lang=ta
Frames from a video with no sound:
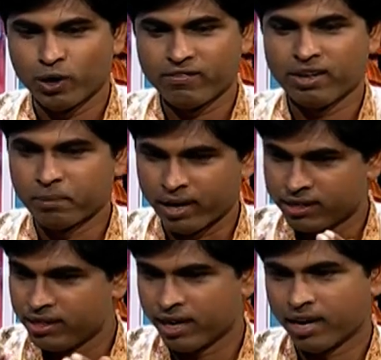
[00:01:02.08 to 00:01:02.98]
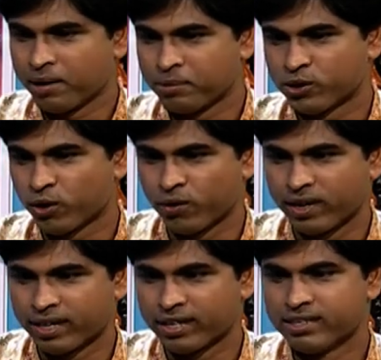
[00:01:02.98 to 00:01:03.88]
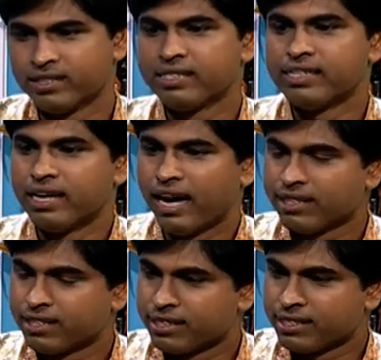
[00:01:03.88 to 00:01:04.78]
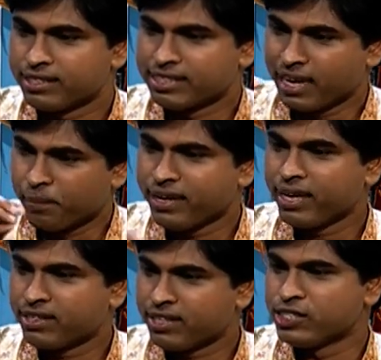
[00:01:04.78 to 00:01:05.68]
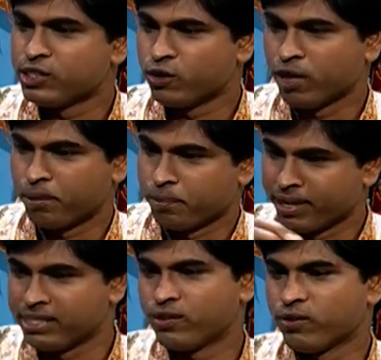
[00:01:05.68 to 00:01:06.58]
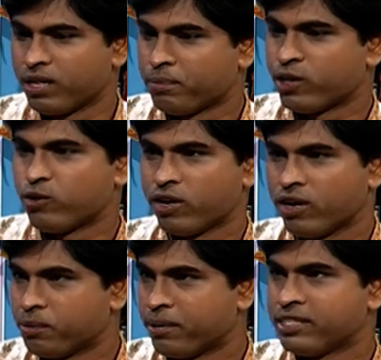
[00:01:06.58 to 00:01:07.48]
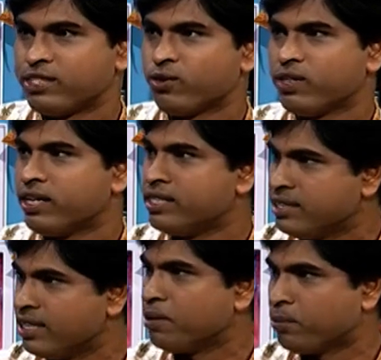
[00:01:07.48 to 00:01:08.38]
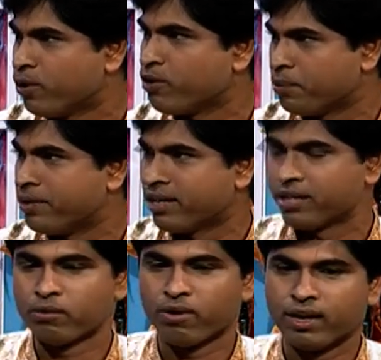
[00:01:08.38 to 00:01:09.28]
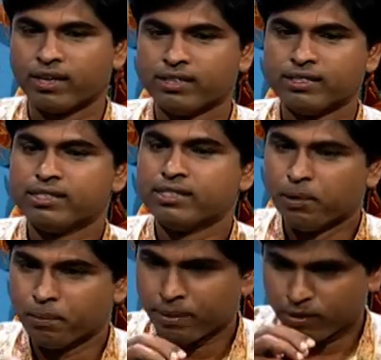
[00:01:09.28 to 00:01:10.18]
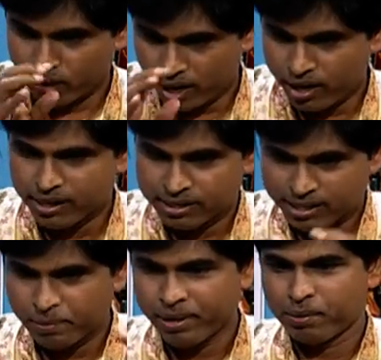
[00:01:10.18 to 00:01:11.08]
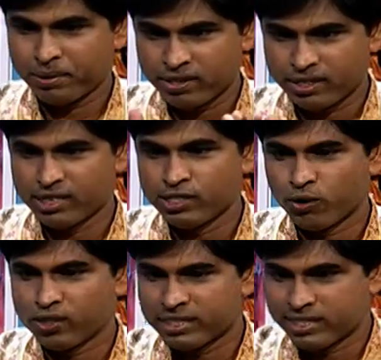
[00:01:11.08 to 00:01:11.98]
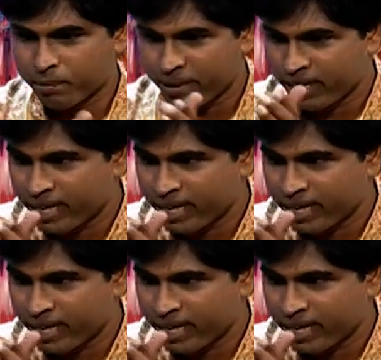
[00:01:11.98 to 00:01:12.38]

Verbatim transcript: உணவே மருந்துன்னு எல்லாருமே சொல்லுவாங்க அந்த சமையல் தெரிஞ்சவங்க இப்போ படித்தவங்க தான் மருத்துவர் ஆகணும் படித்தவங்க தான் இன்ஜினியரிங் போகணும் அப்படிங்கிறது போல் இப்போ நல்ல அந்த சமையலை பற்றி தெரிஞ்சவங்க தான் சமையல்